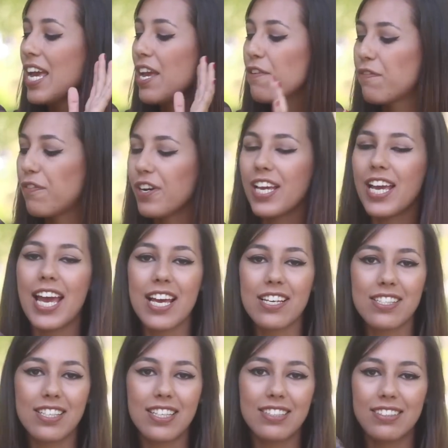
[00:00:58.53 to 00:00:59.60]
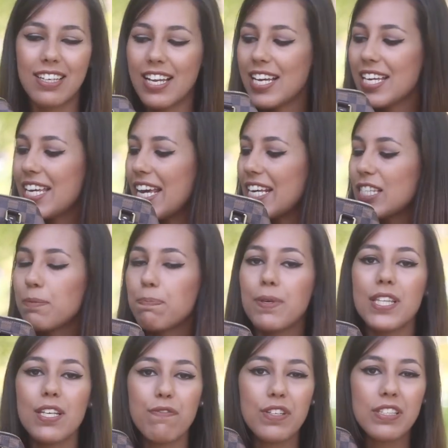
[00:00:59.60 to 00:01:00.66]
E foi esta carteira, que é a
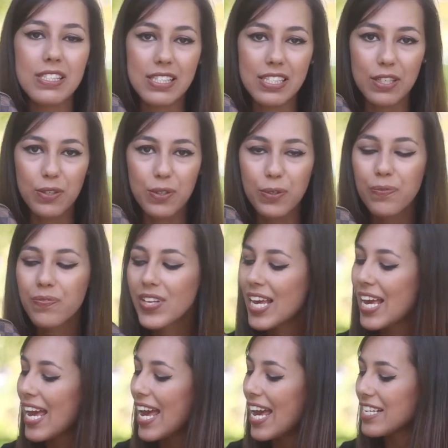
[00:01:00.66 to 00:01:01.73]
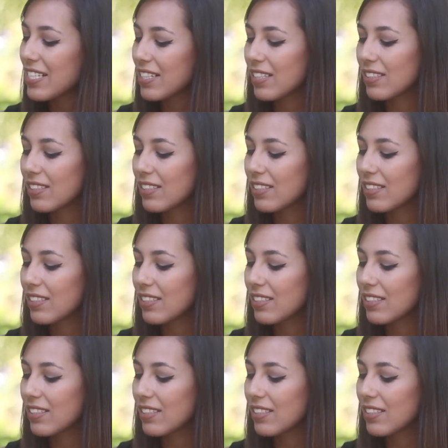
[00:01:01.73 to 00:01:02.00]
Speedy 25. Esta